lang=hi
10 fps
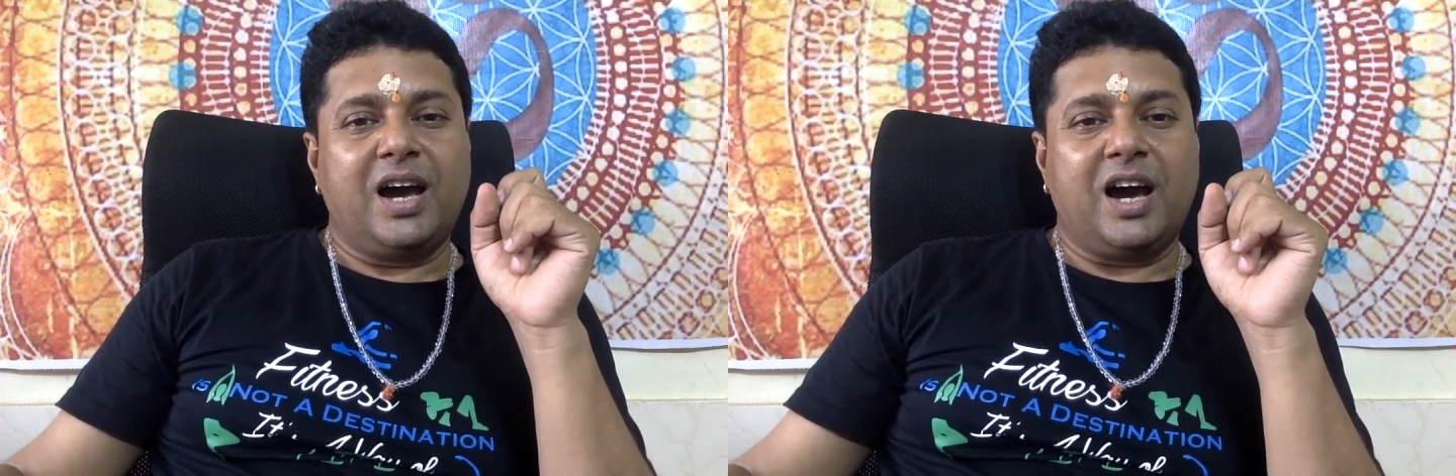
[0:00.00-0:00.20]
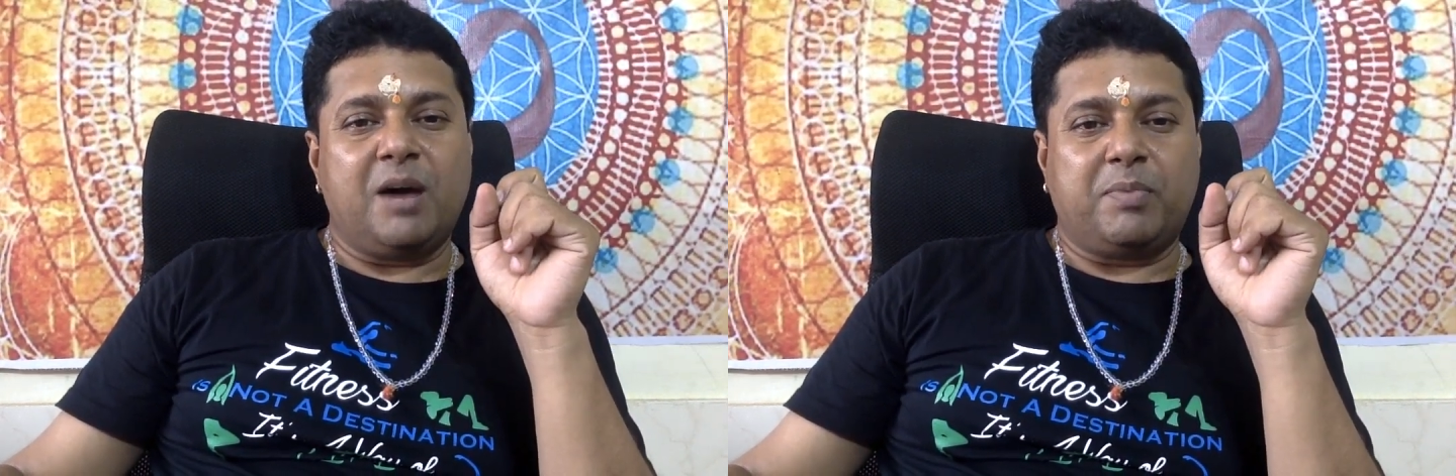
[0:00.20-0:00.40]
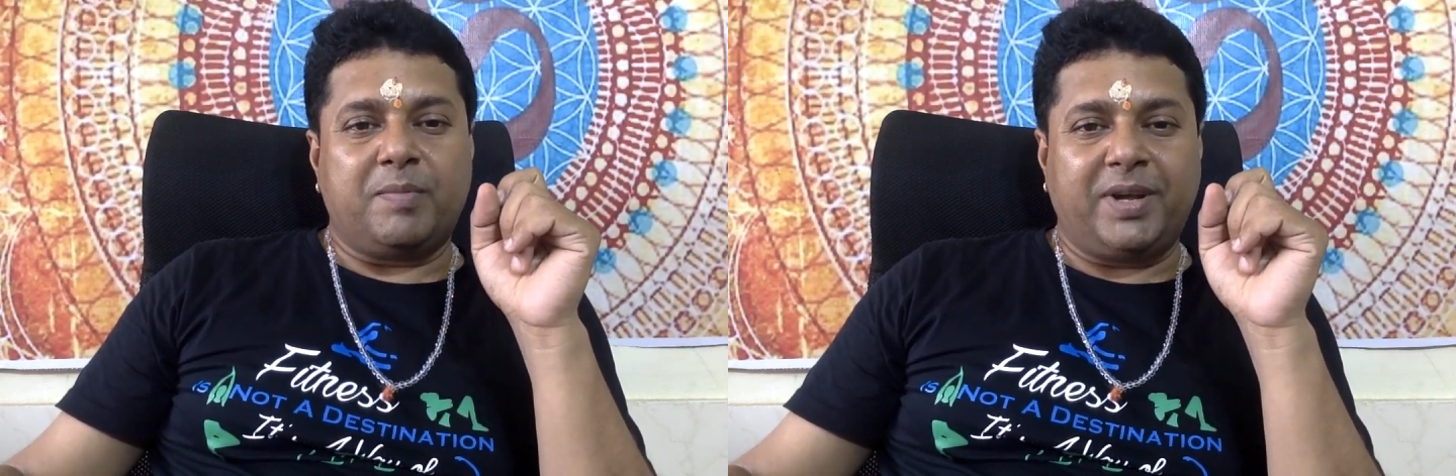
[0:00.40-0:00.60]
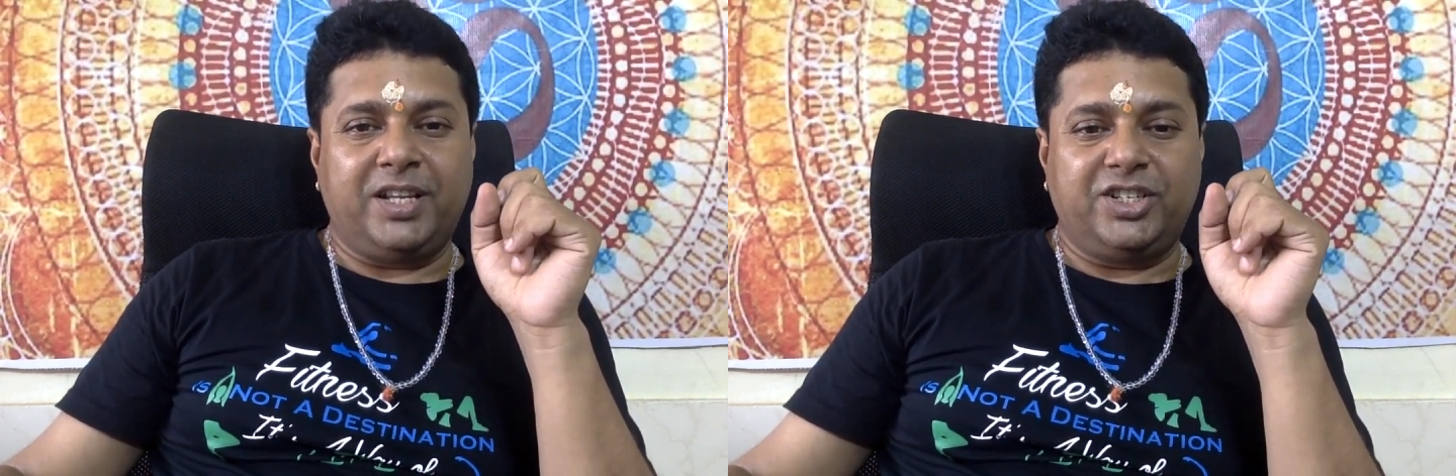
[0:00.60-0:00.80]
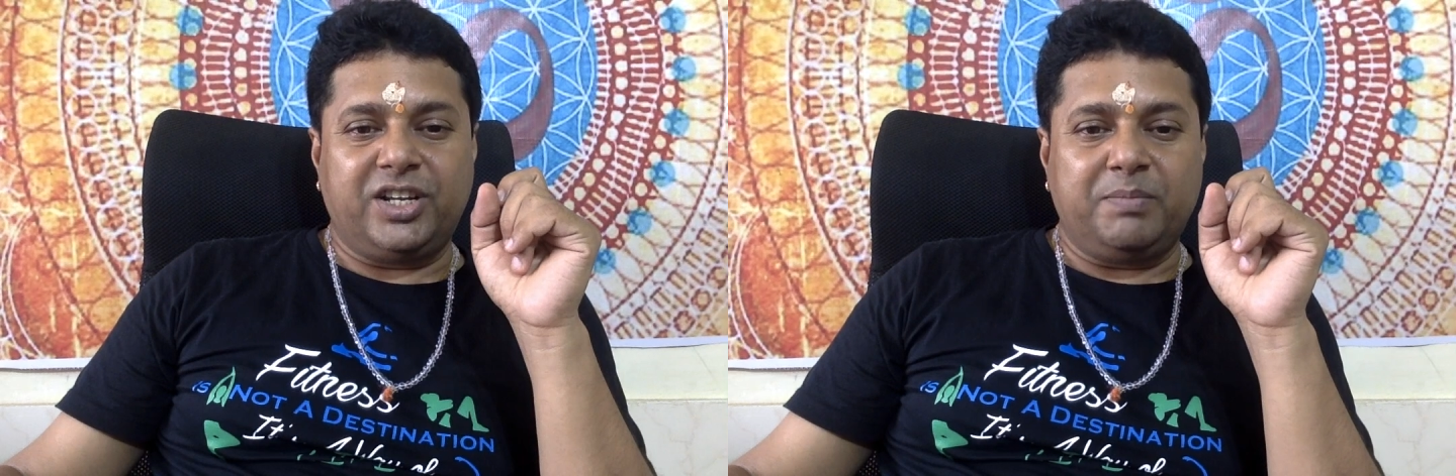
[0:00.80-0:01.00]
आप
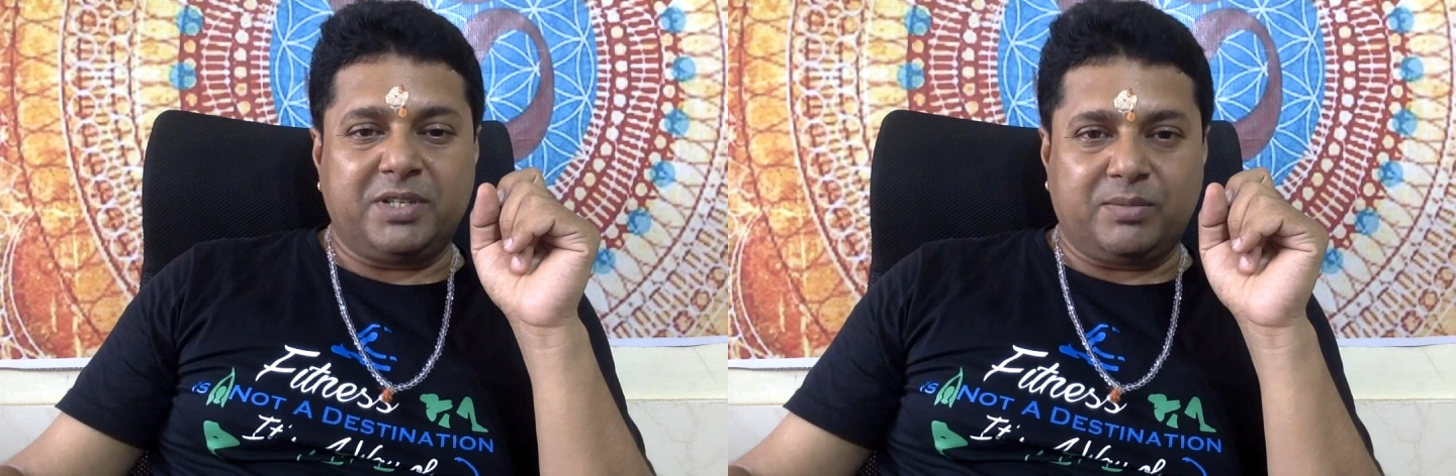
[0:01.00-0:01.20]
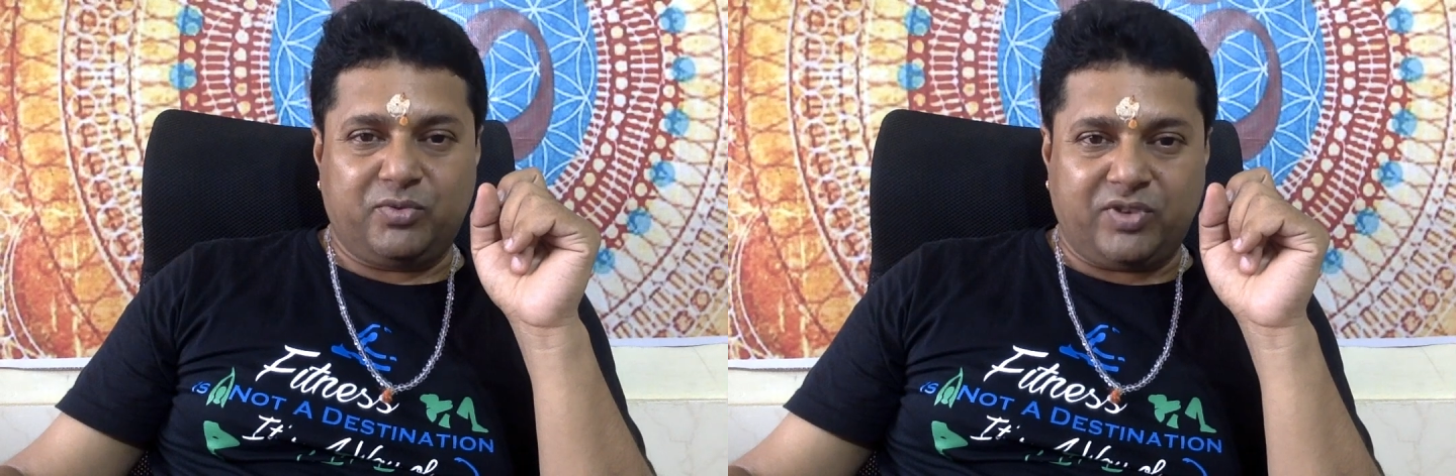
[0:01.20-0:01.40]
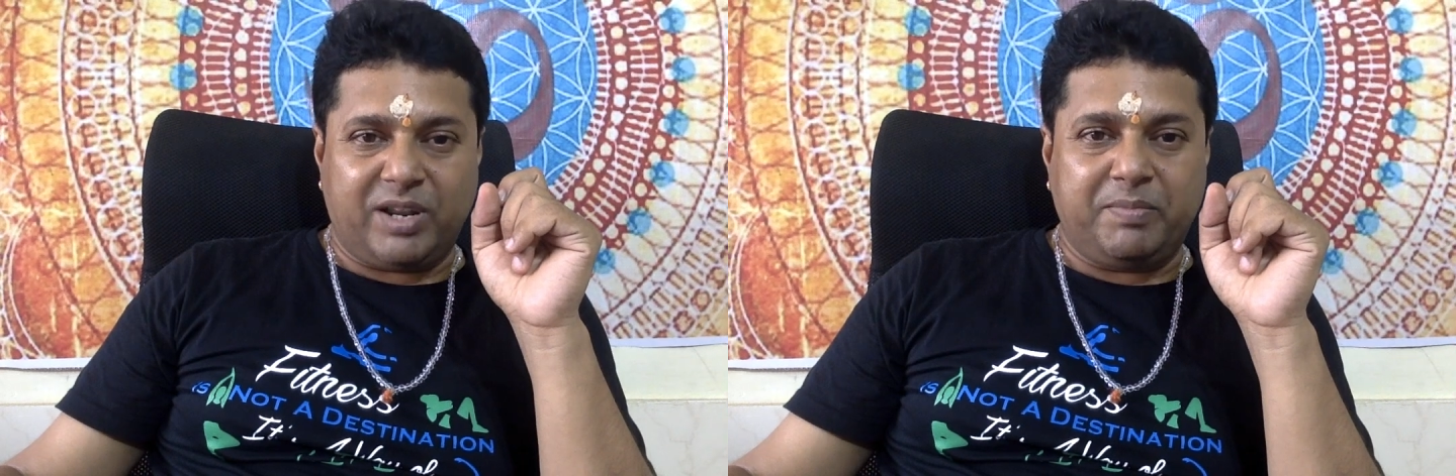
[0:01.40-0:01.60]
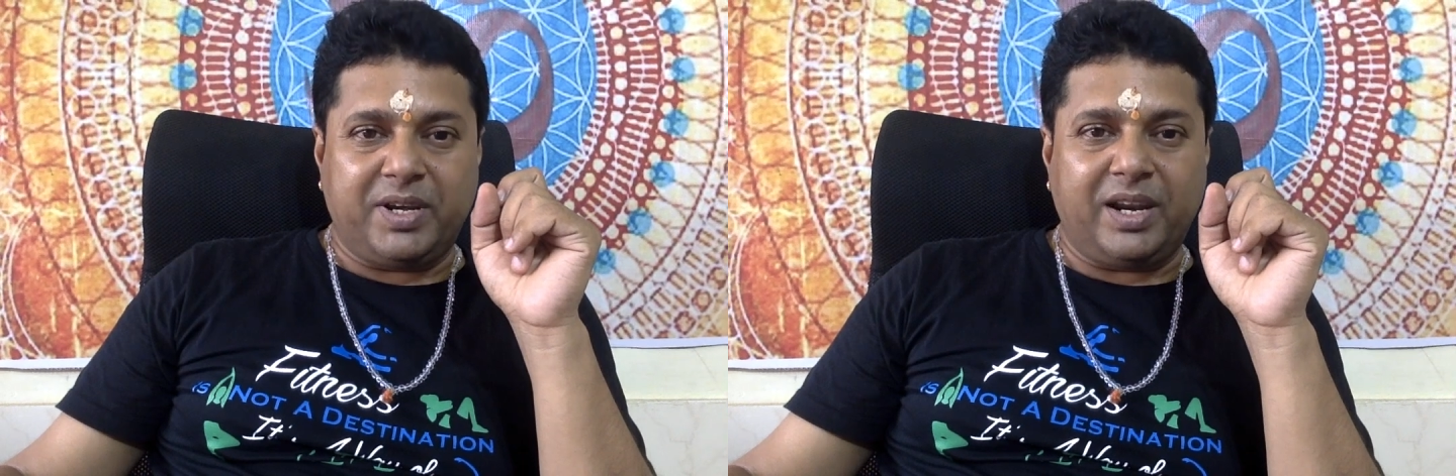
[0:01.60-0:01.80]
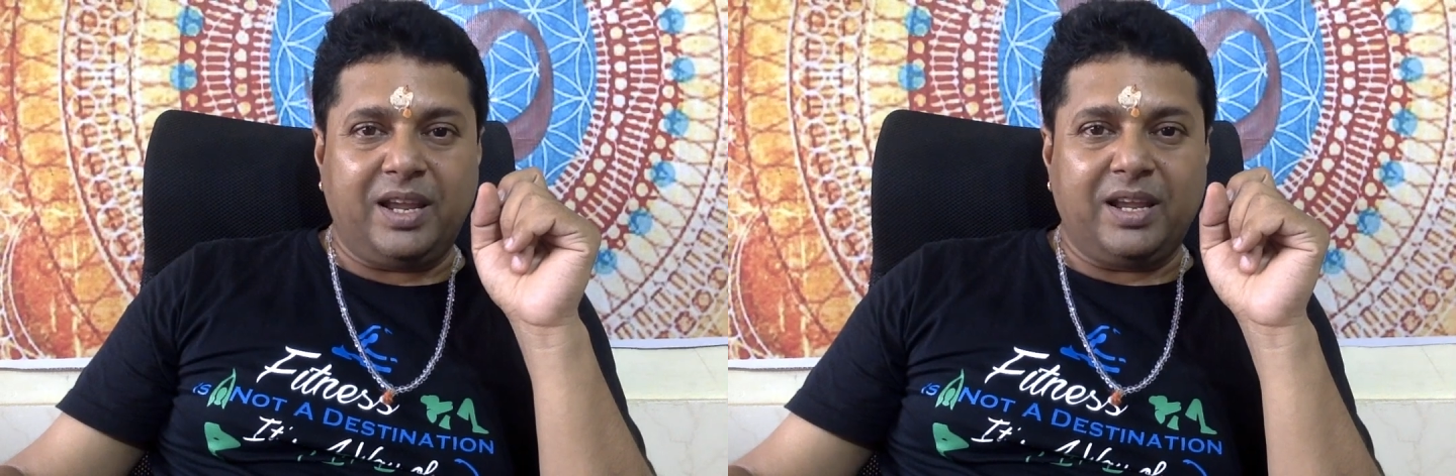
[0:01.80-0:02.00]
हमारे चैनल को
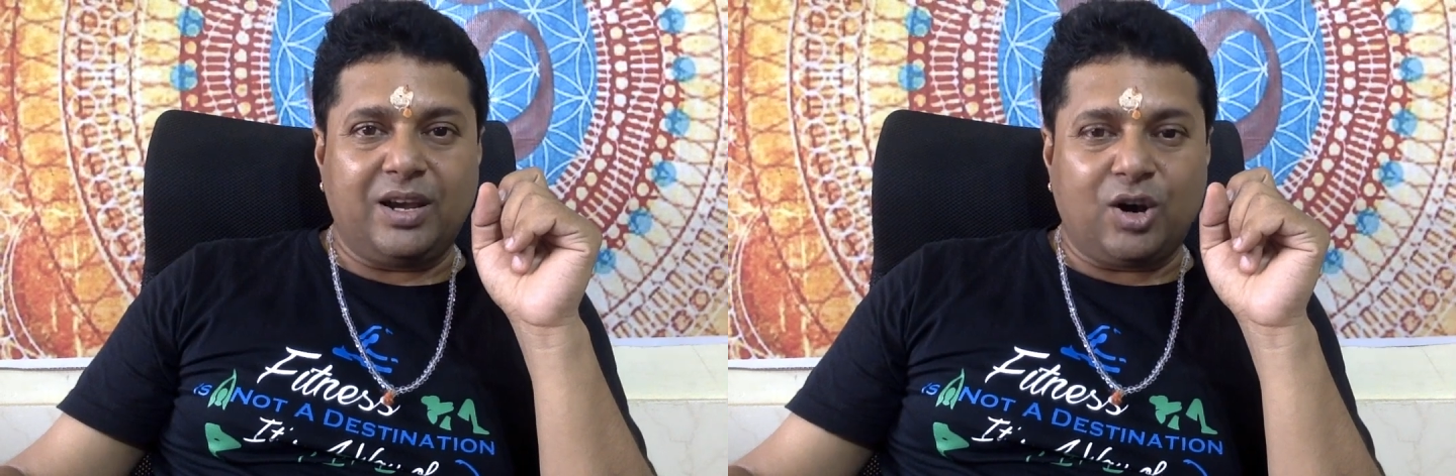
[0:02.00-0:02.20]
सब्सक्राइब करें